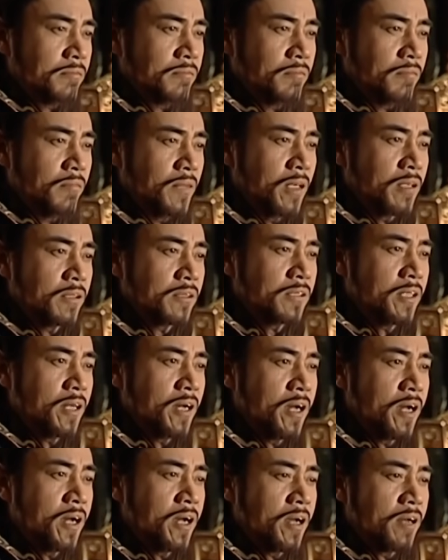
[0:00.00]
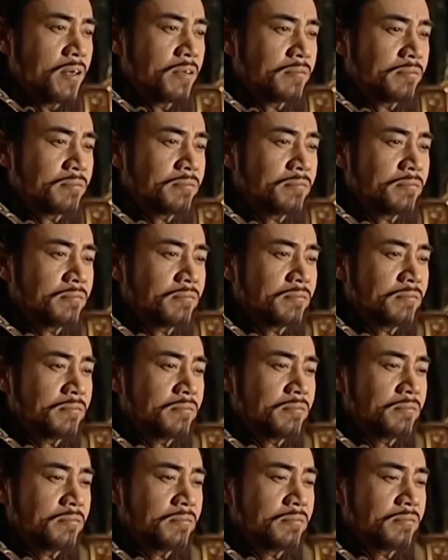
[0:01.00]
当家
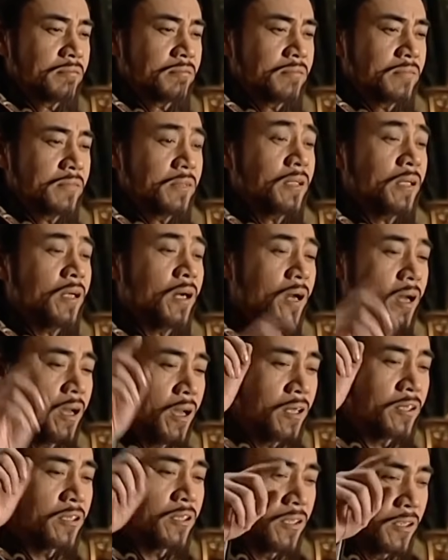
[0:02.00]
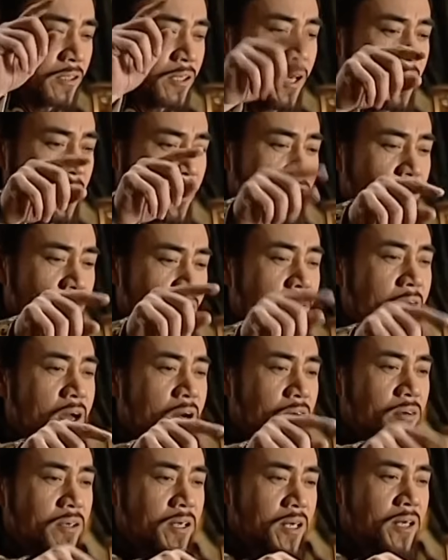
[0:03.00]
还是得用
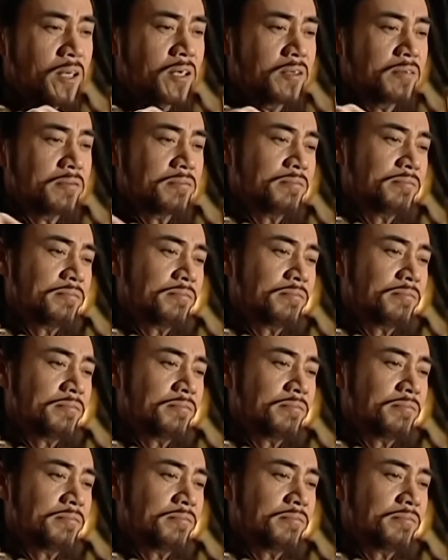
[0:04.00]
老人儿。